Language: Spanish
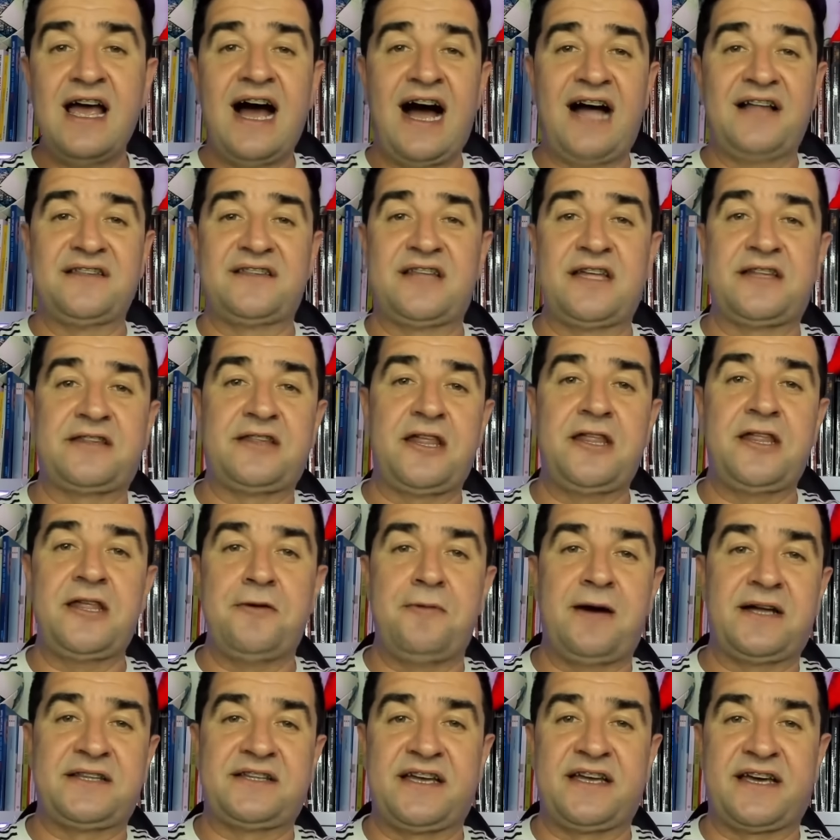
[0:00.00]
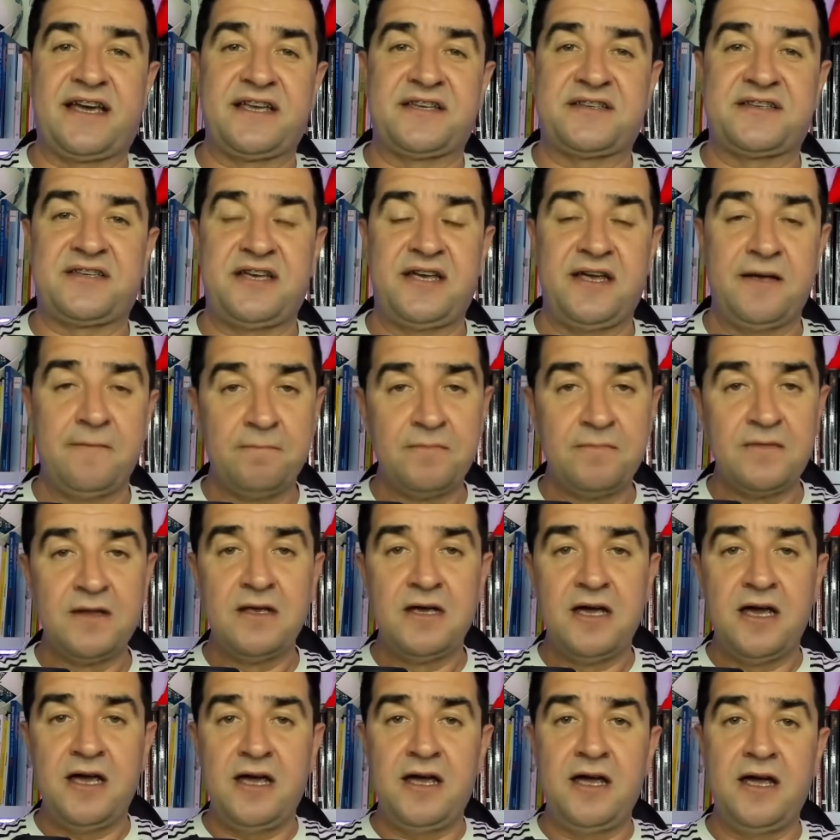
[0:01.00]
ante este debate que se
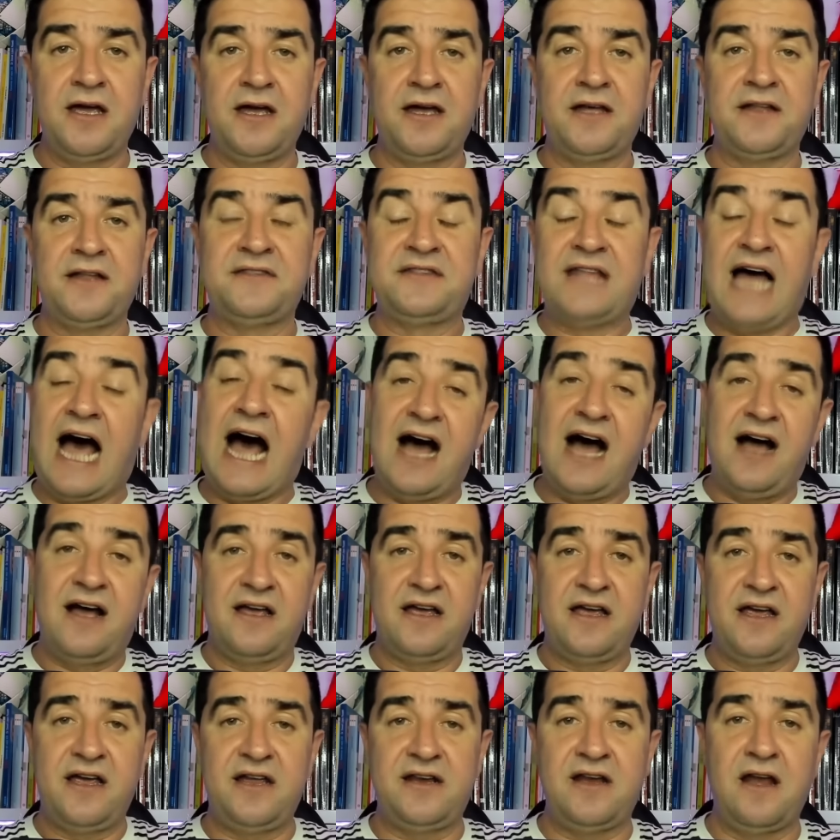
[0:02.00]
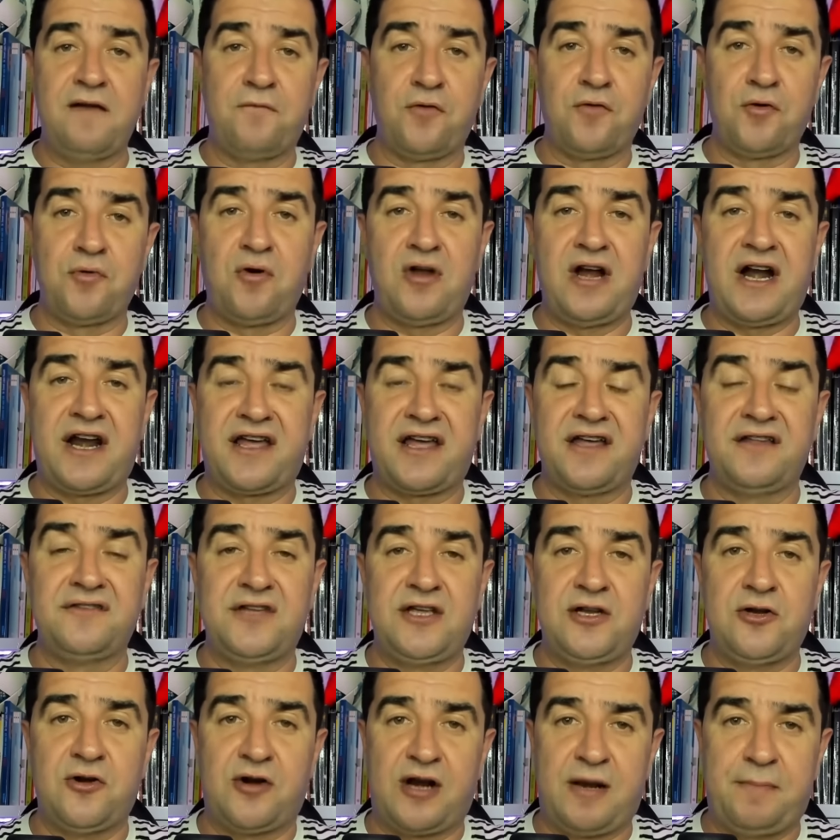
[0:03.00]
eh, da en el fútbol
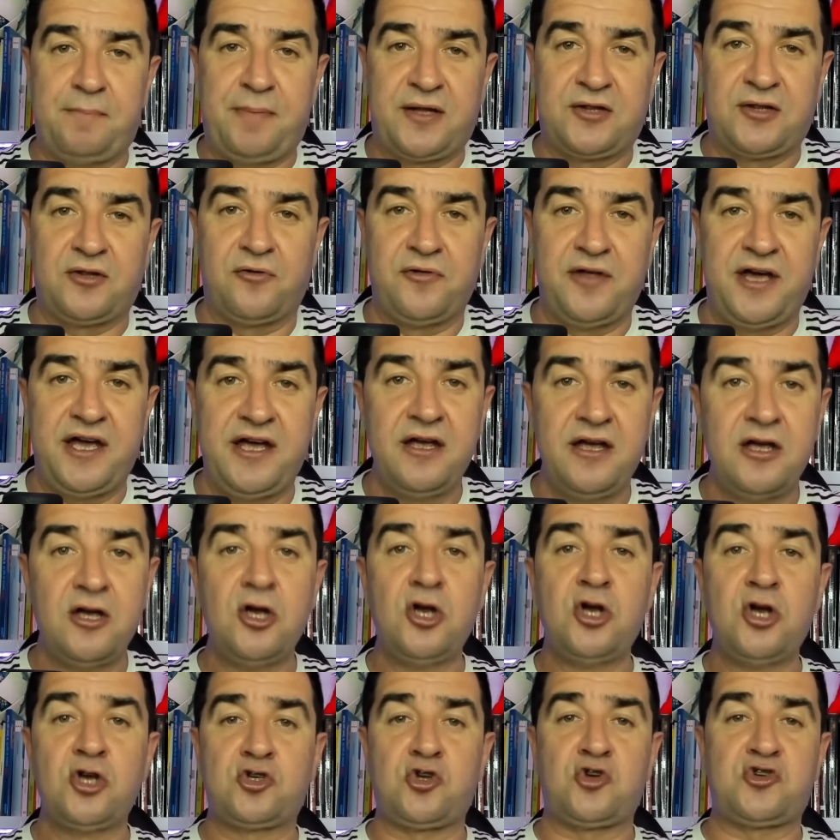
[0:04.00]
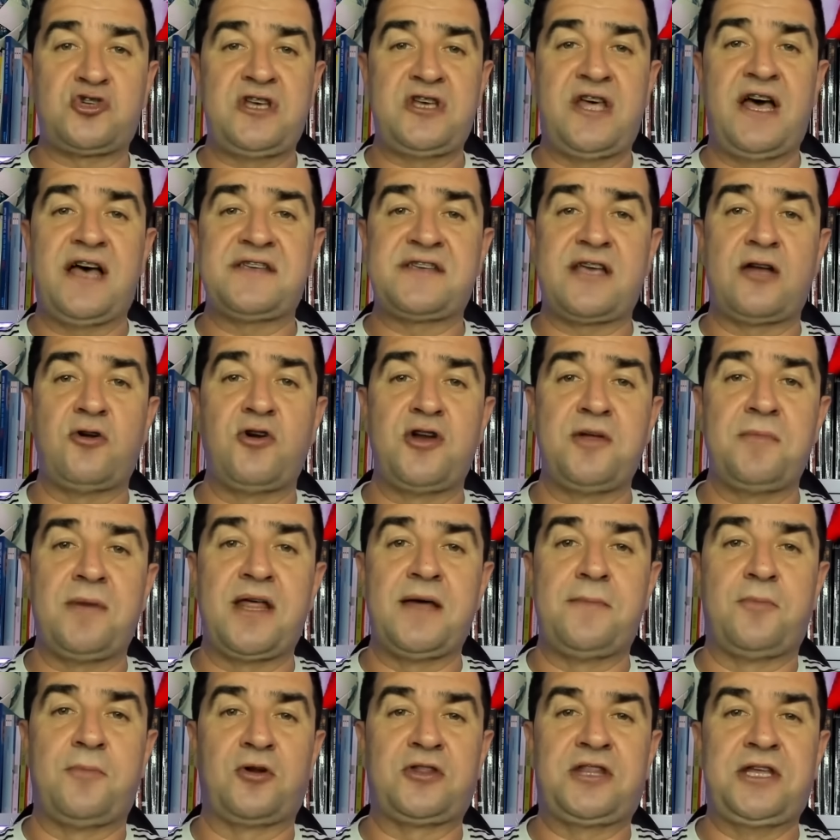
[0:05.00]
argentino respecto de sociedades anónimas
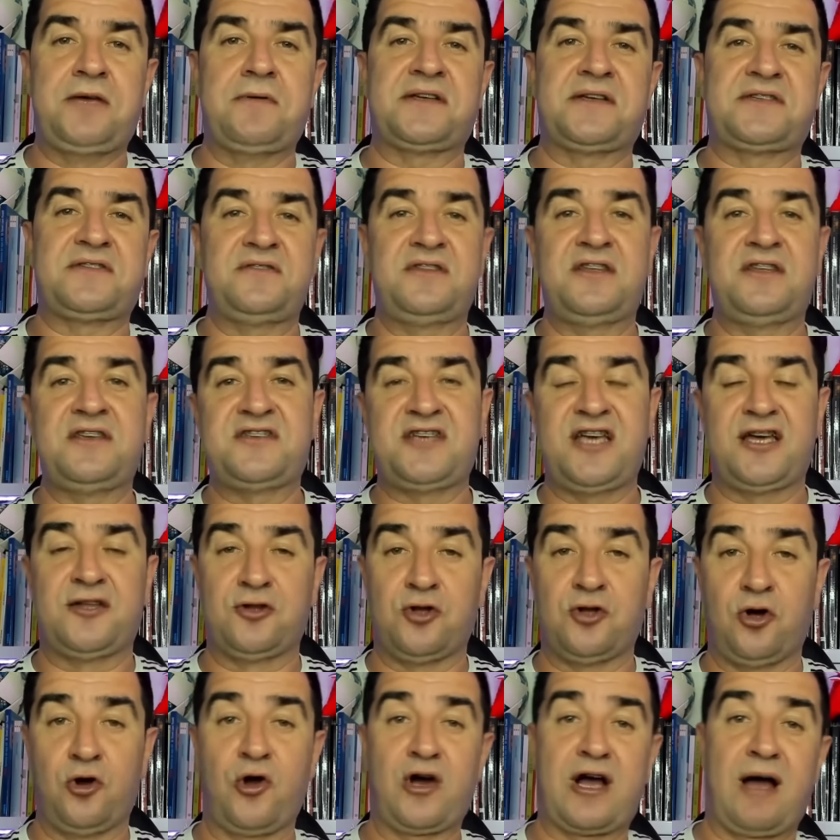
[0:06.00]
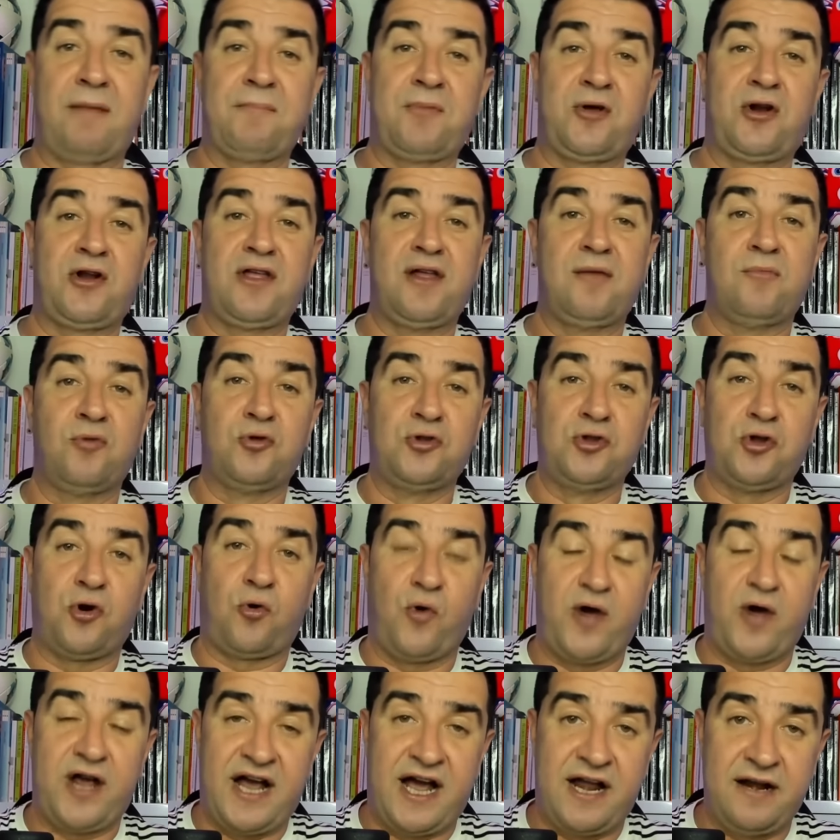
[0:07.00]
deportivas, diciendo los campeones del mundo
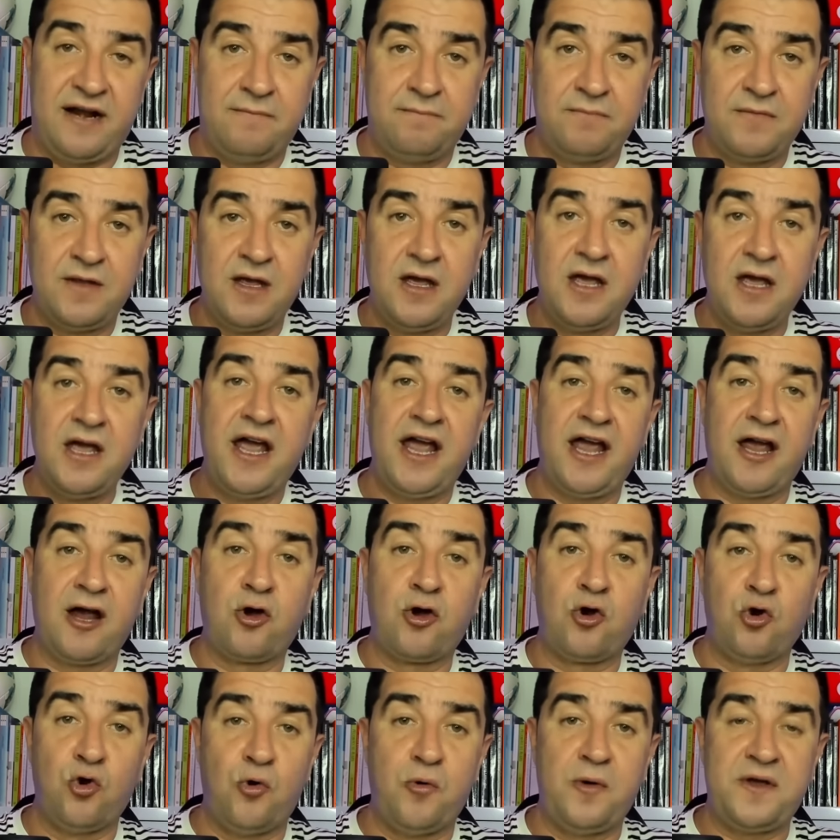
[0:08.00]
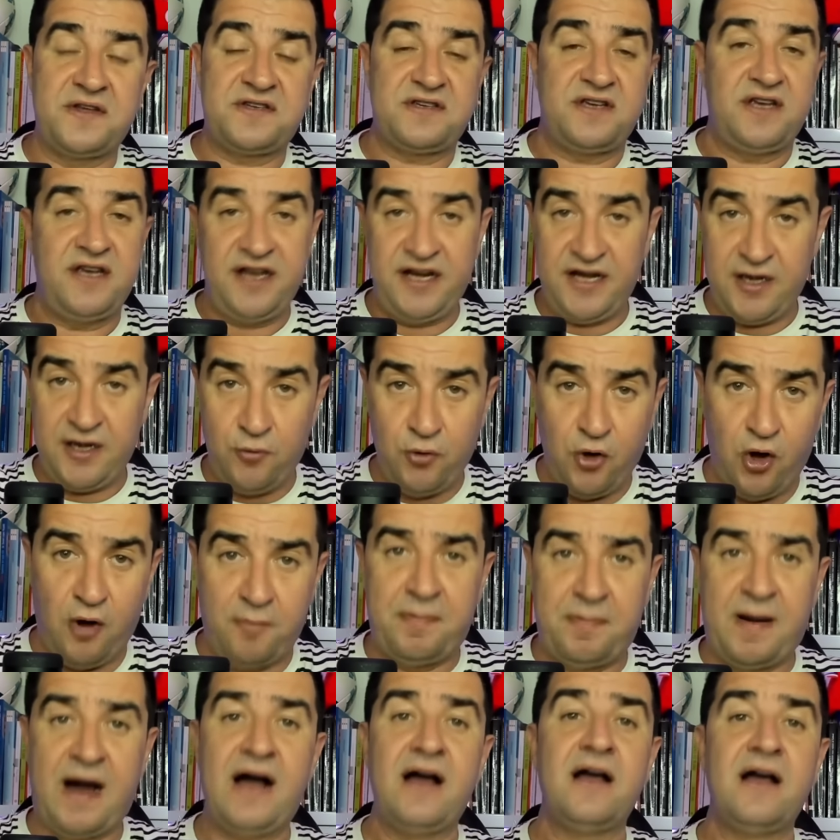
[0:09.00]
juegan en clubes en
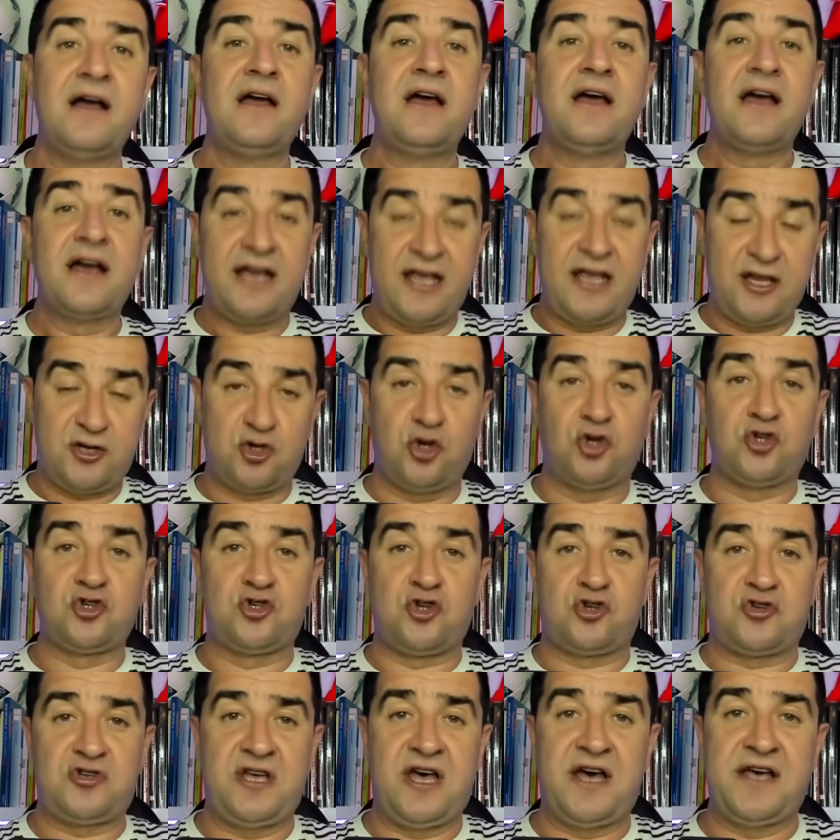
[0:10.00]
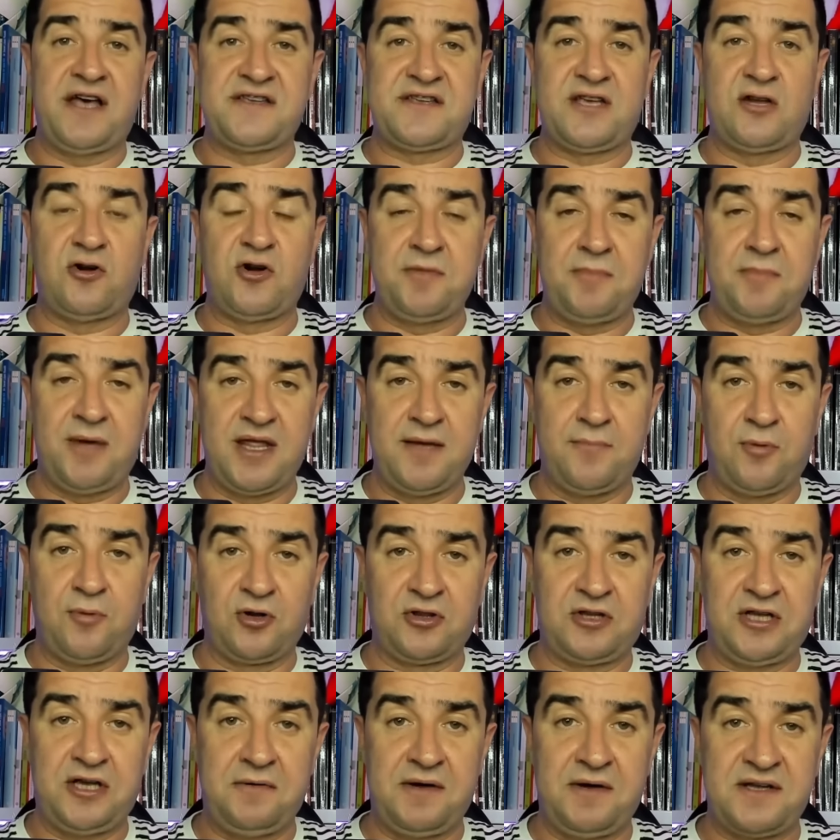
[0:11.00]
Europa que son sociedades anónimas
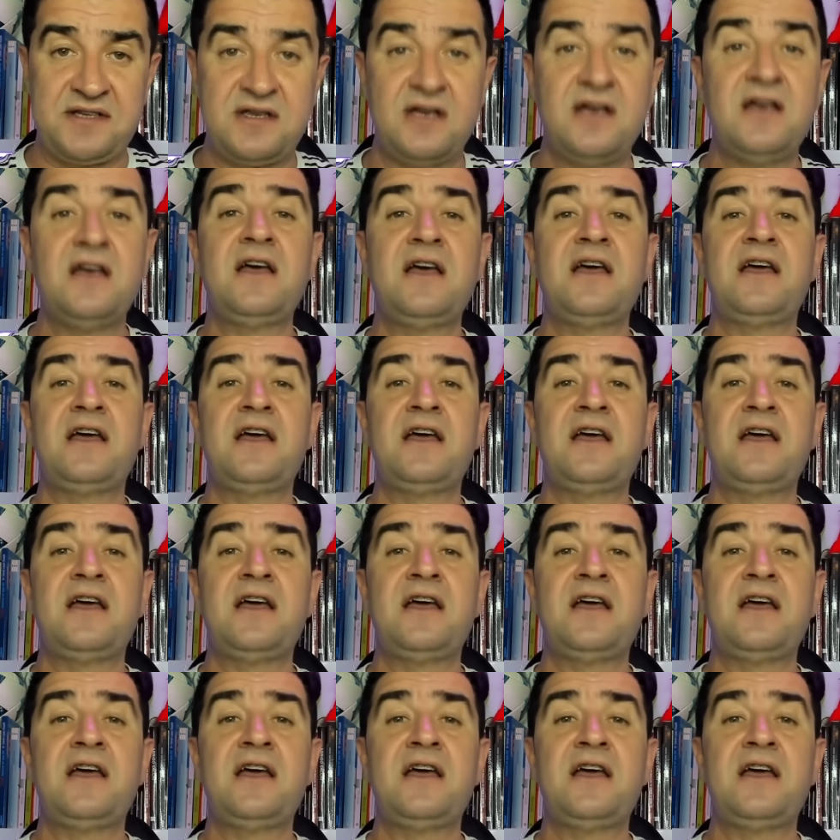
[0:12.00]
deportivas.